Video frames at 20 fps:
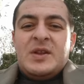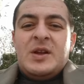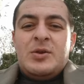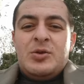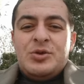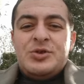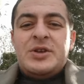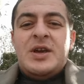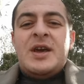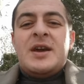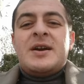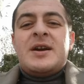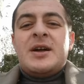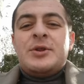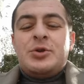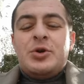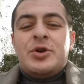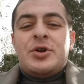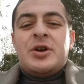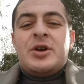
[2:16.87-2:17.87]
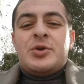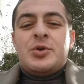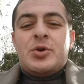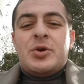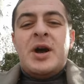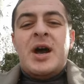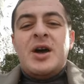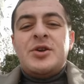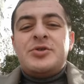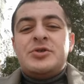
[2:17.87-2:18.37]
людей, которые
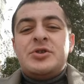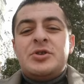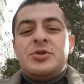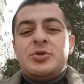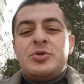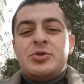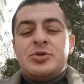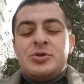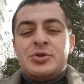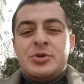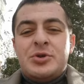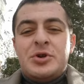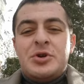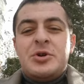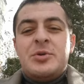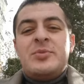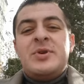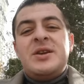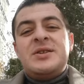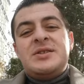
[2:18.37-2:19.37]
ругаются друг с другом.